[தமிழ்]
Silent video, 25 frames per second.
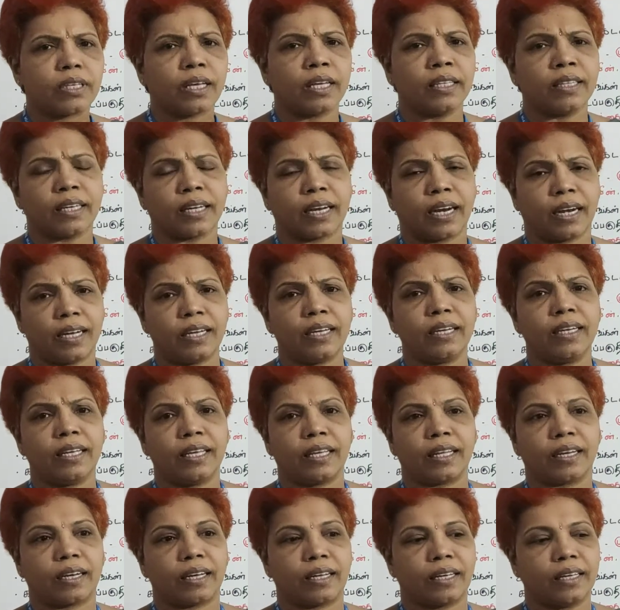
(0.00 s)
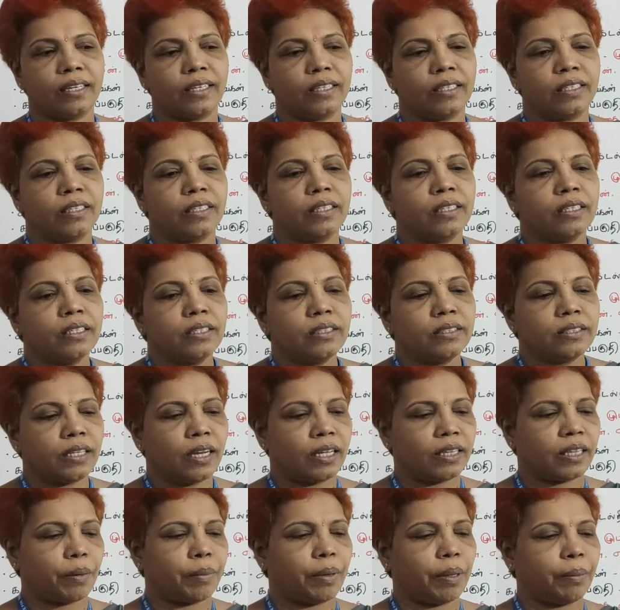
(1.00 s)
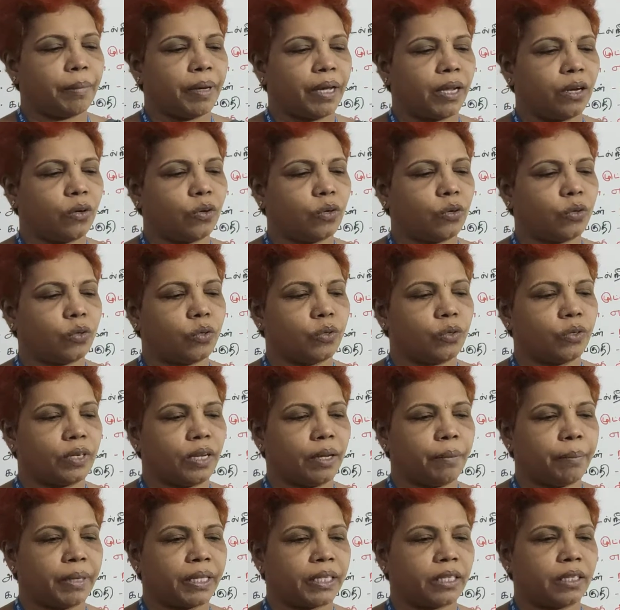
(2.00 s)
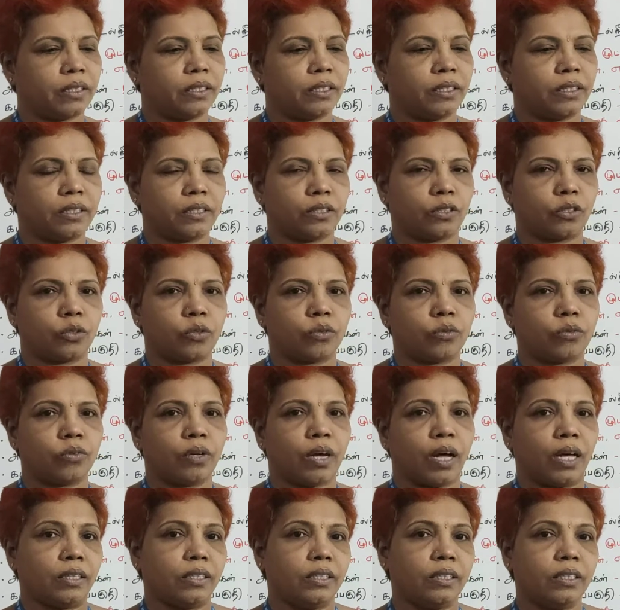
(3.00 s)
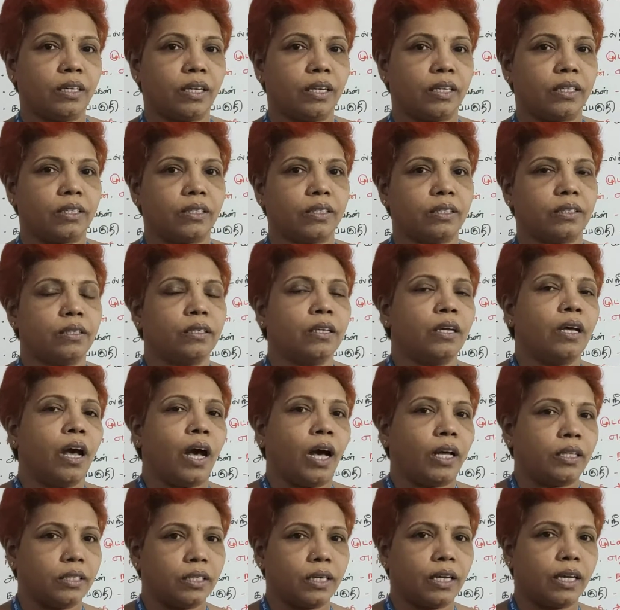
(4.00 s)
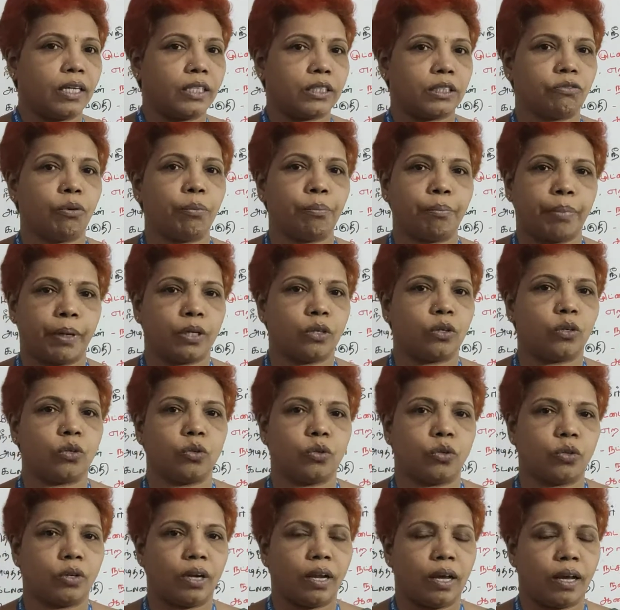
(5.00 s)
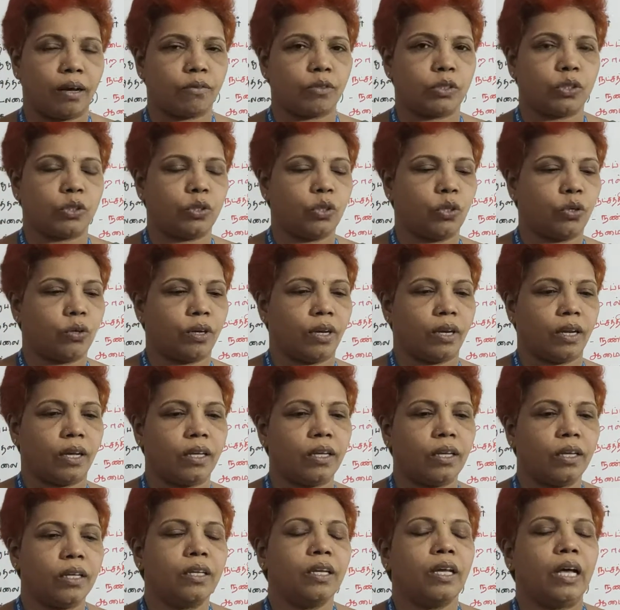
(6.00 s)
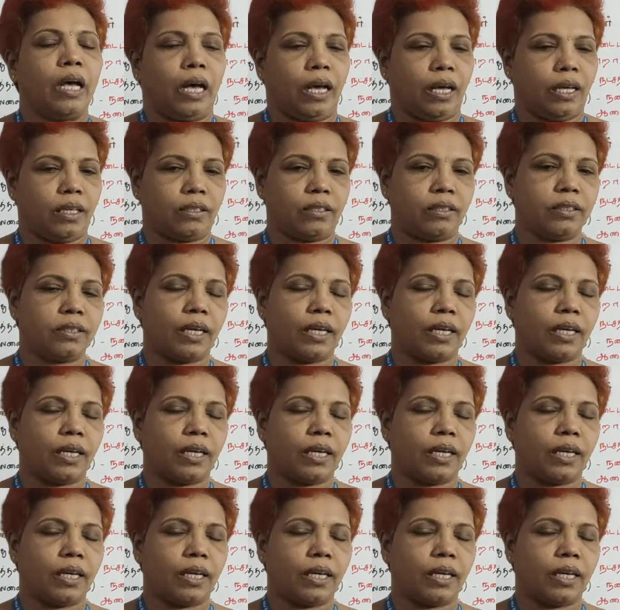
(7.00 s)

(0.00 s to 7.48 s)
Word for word: அந்த கடல் நீரில் சிலது அப்படியே மேலோட்டம் மிதந்துக்கிட்டு இருக்கும் அதுங்களுக்கு அதுங்களா ஸ்விம் பண்ணணும்லாம் அவசியம் இல்லை அது